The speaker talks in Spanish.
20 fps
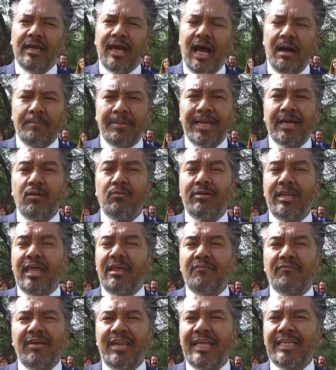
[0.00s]
Han marcado una
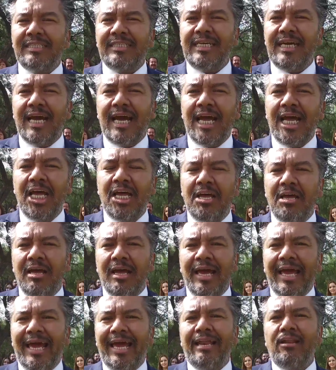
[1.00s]
diferencia
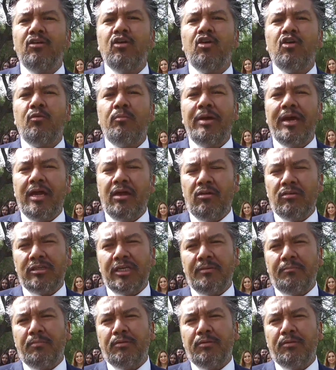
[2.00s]
enorme que nos ha